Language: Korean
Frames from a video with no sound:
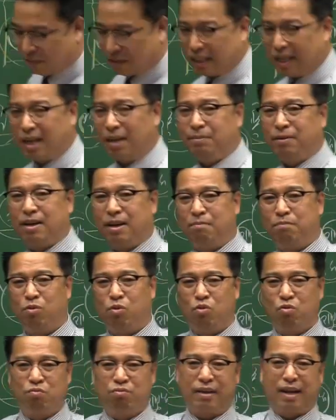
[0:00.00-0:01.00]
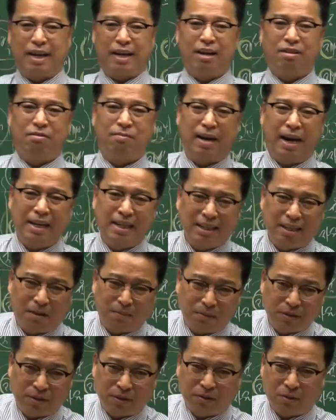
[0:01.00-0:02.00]
뭐 텔레비도 안 보고 공부도 안 하고 뭐 하는 게
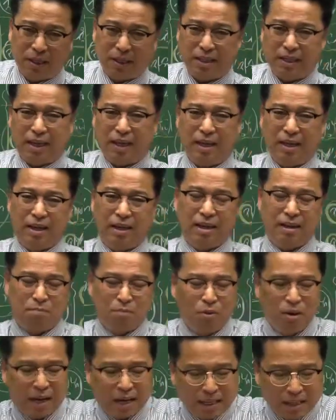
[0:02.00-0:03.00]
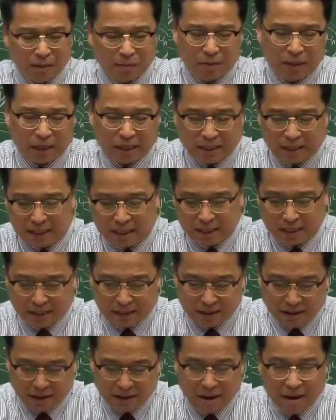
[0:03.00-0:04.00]
없어. 도대체. 뭘 하는지 모르겠어.
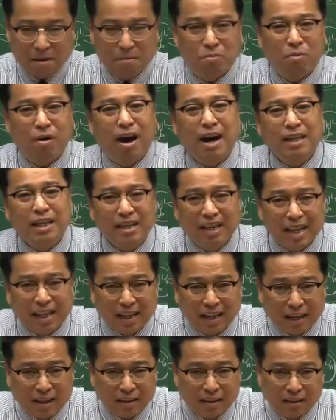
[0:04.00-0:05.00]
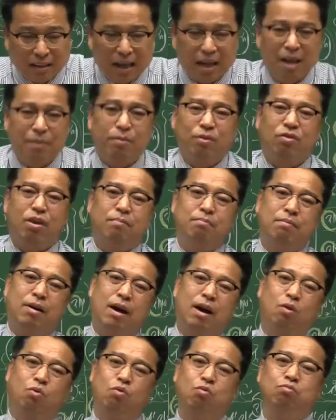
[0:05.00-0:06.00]
그죠? 뭐 하나는 해야 될거 아니야. 텔레비도 안
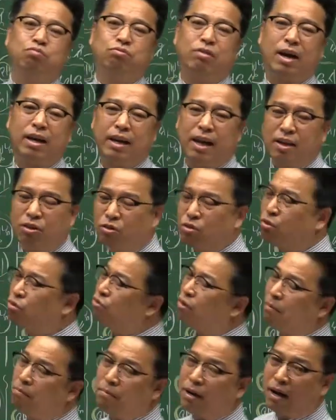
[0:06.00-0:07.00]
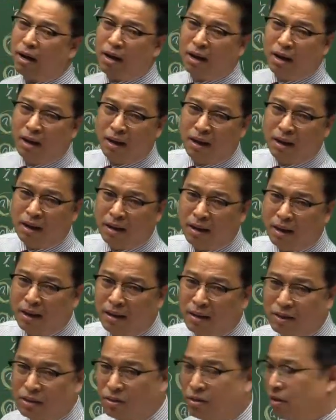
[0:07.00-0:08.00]
봐. 공부도 안 해. 연속도 안 봐.
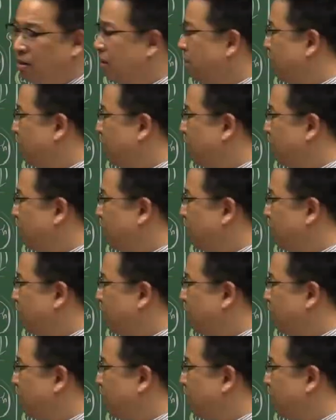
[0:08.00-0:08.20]
그죠?